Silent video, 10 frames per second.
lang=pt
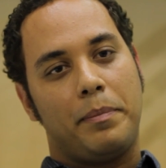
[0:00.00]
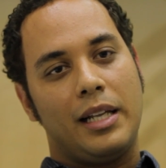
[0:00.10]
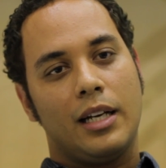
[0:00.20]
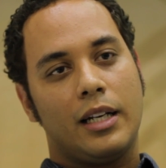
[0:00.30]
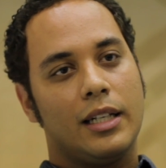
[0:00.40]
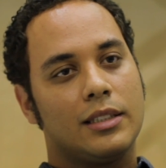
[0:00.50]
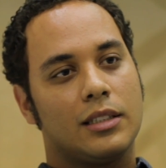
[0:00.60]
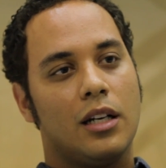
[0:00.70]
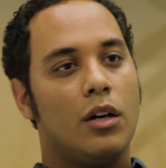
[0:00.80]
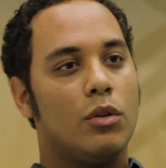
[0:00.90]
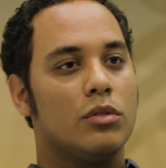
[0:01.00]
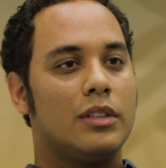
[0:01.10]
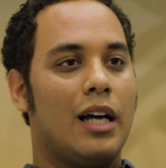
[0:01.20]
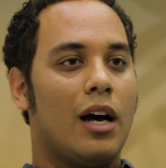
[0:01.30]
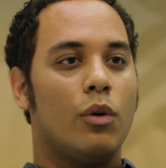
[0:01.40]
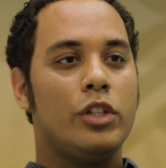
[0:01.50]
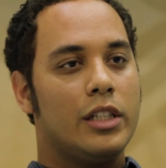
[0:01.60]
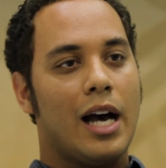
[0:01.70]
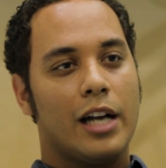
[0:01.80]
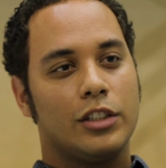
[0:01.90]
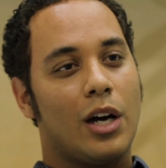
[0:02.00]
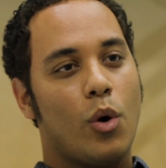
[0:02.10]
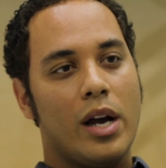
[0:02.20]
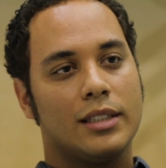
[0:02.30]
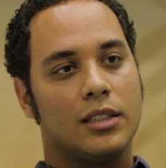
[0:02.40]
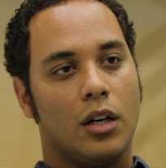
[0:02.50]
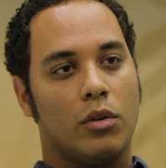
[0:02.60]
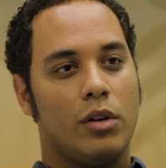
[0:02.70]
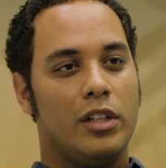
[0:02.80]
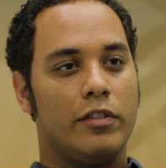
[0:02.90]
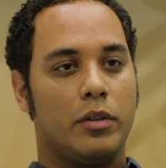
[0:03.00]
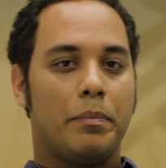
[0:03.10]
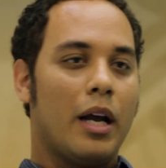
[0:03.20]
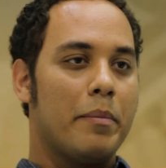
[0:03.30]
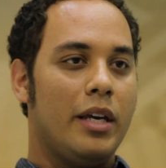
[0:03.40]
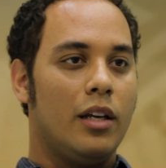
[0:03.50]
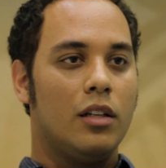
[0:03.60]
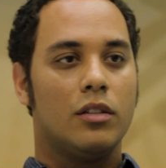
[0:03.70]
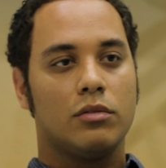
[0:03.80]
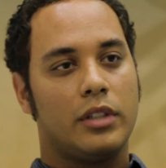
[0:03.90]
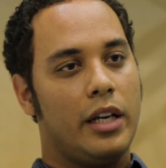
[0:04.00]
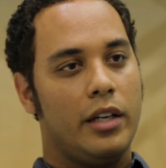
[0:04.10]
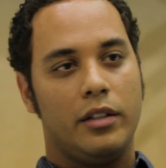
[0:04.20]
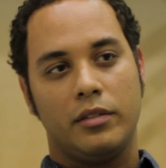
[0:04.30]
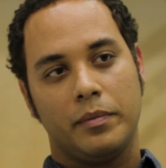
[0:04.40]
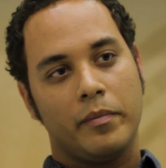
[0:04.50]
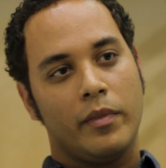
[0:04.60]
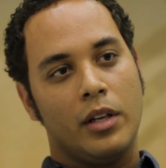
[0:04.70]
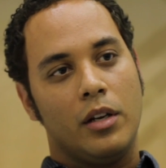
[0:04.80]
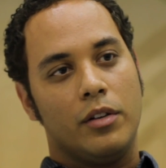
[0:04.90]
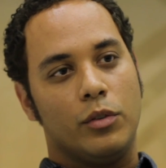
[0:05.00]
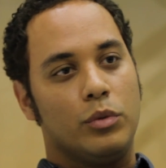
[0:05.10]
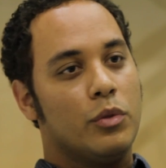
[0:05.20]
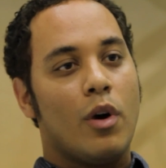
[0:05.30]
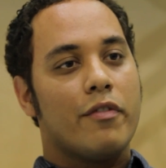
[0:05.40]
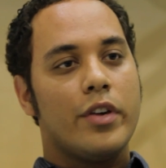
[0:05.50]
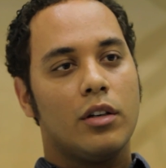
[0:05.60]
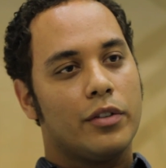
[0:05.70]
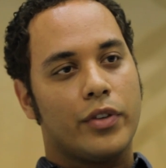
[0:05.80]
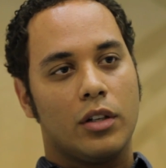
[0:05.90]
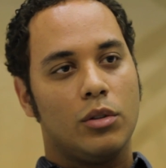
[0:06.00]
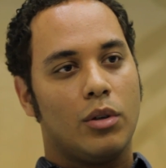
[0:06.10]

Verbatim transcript: pela questão da unidade, da coesão. É um livro que, para mim, ele não tem uma vírgula fora do